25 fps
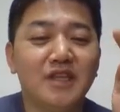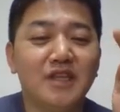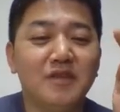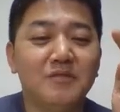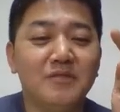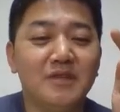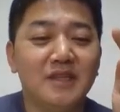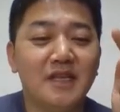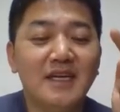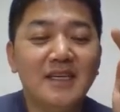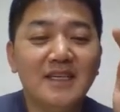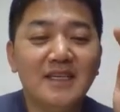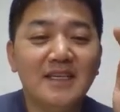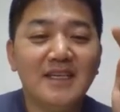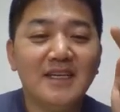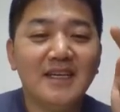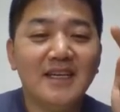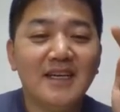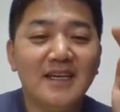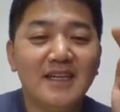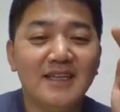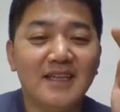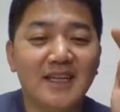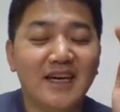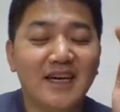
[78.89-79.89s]
됩니다
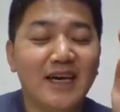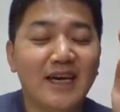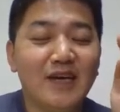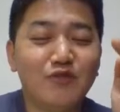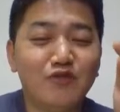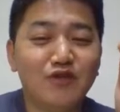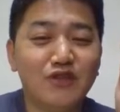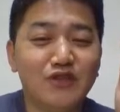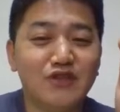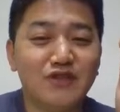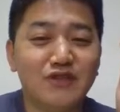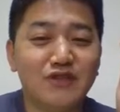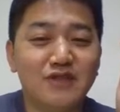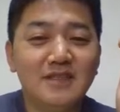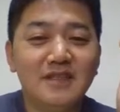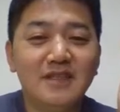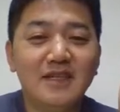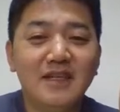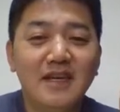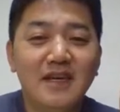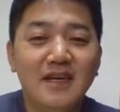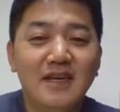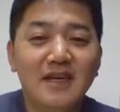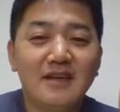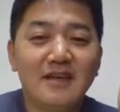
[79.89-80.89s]
아, 했고요, 저는.